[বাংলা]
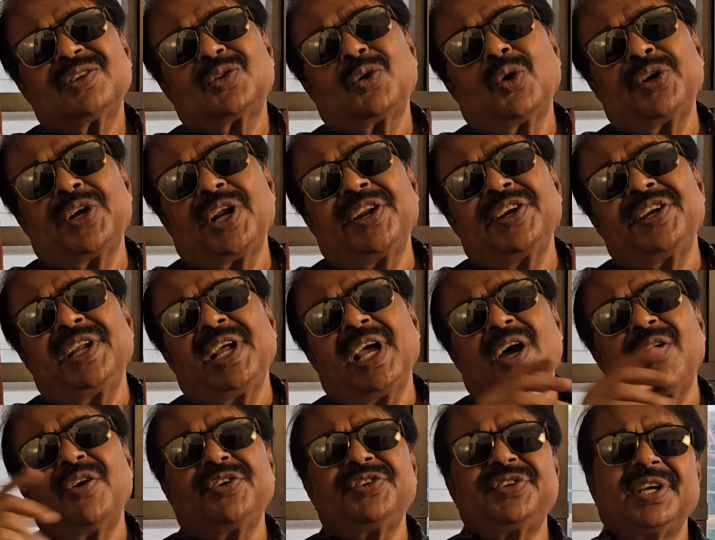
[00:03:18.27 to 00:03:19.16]
ধৈরা নিয়ে
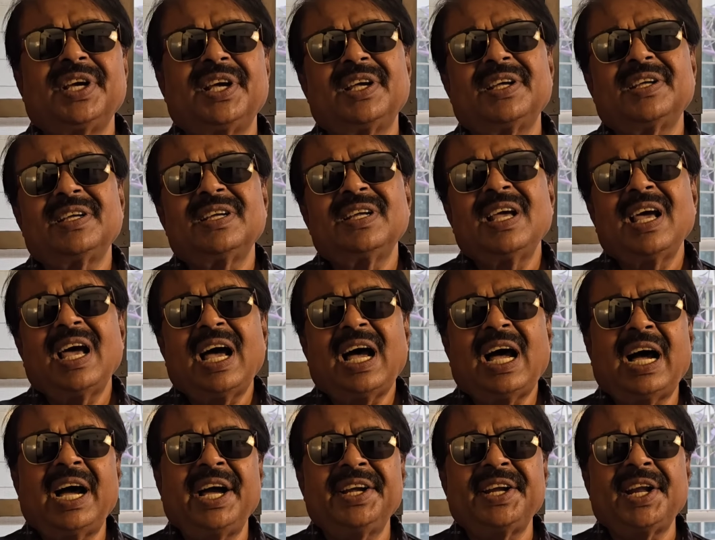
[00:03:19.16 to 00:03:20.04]
ওই যে
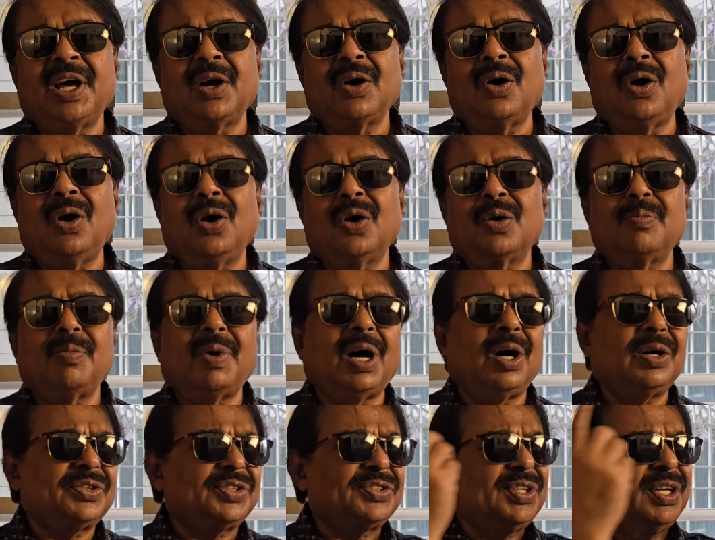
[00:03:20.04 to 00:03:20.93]
আয়না ঘর বা
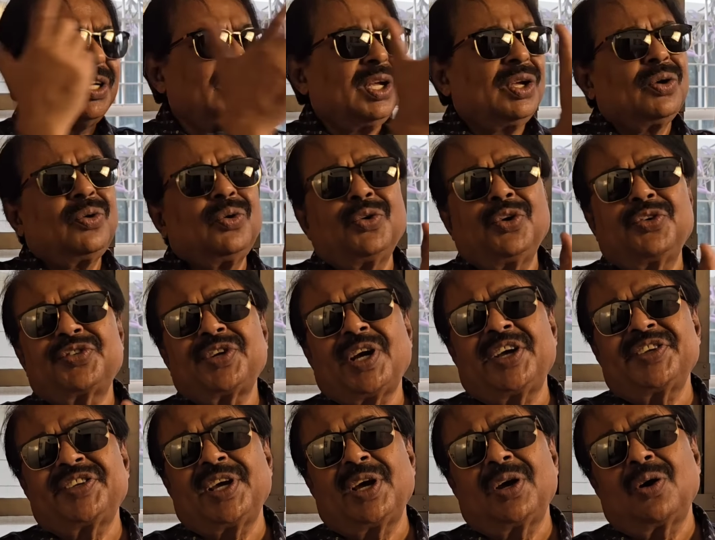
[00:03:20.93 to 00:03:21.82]
কোনো
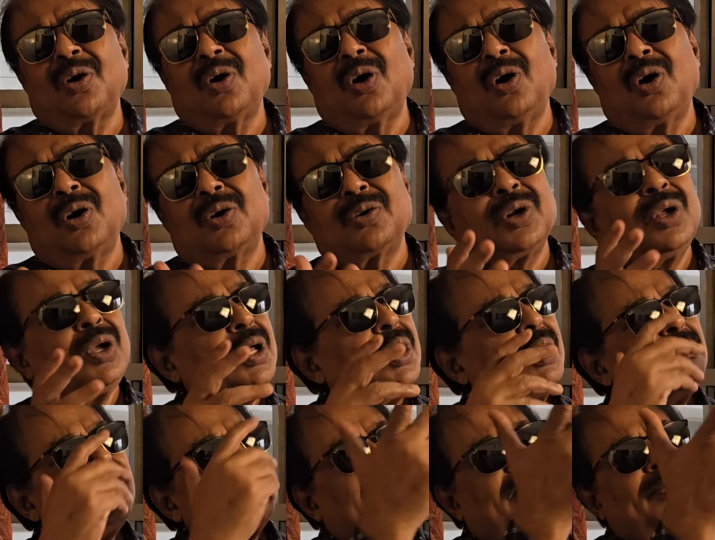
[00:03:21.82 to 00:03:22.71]
সাজা ঘর
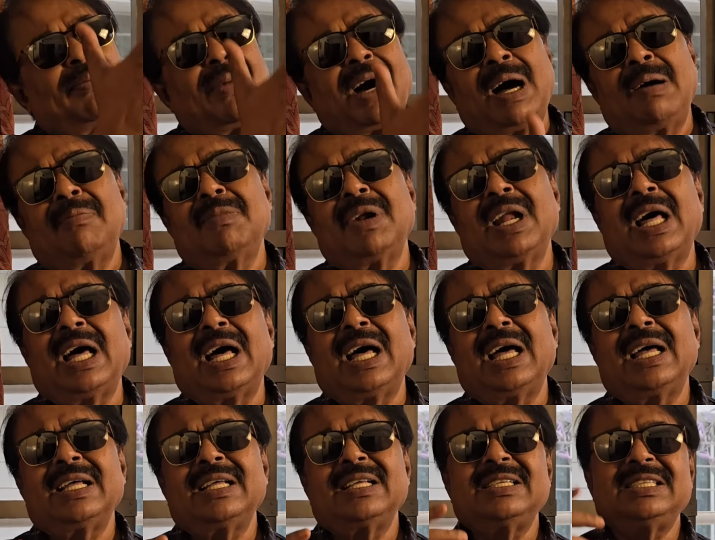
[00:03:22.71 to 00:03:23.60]
বা
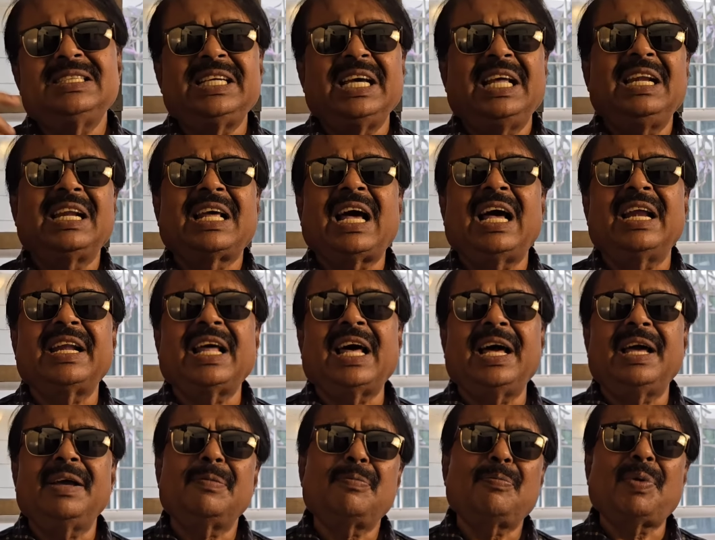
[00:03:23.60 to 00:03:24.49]
মামলায়
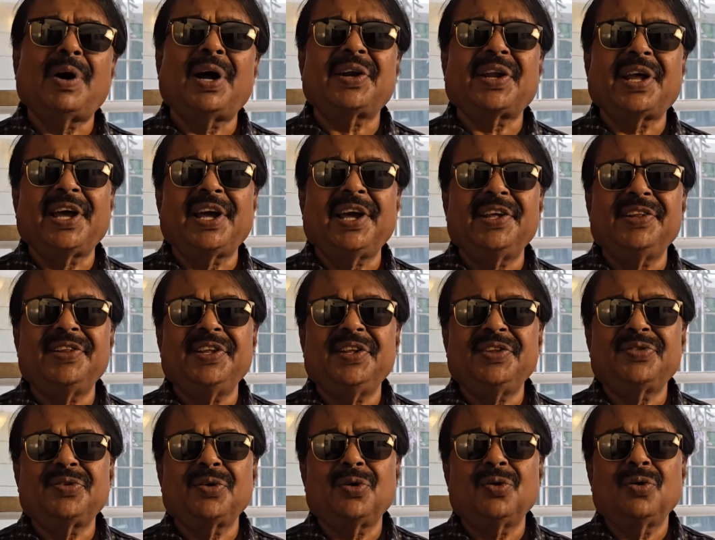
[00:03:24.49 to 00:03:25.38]
জেলখানায় পাঠায়
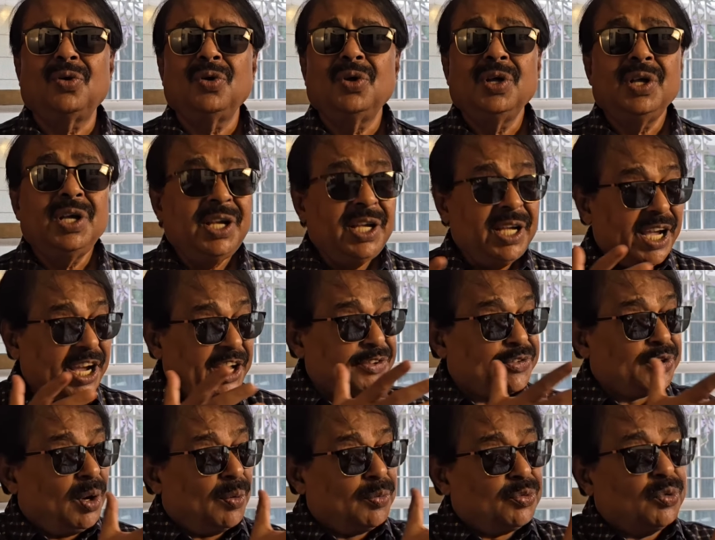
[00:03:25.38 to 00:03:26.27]
দিত
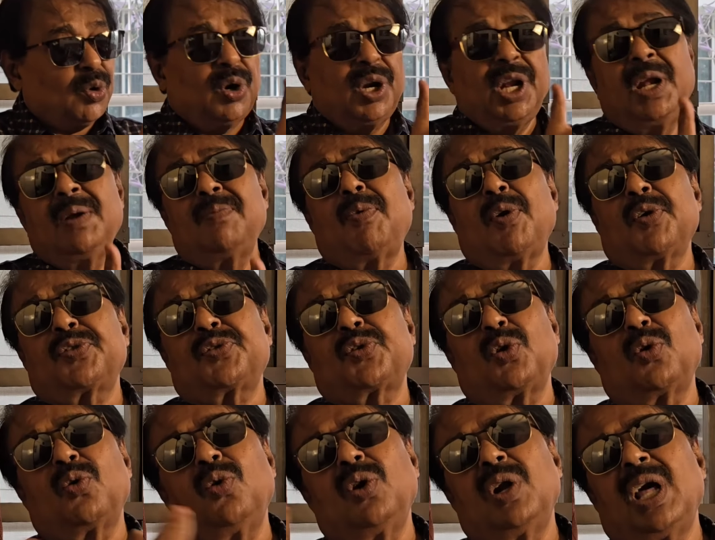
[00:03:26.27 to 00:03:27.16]
এইসব দলিল
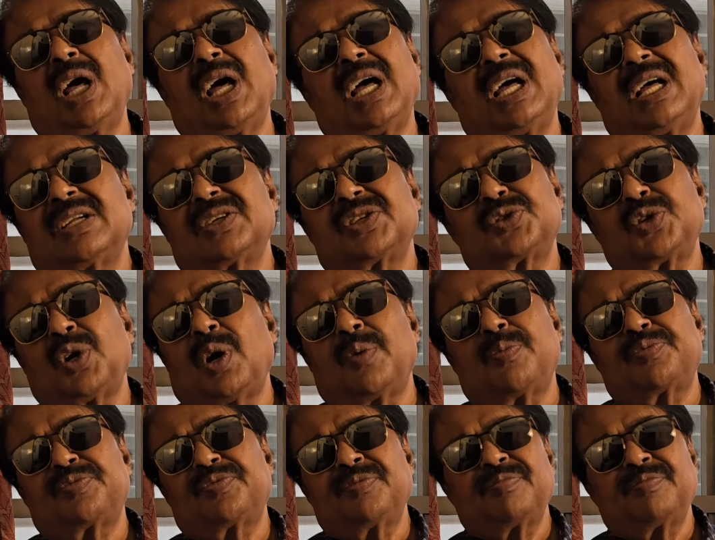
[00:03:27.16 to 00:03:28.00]
গুলা সব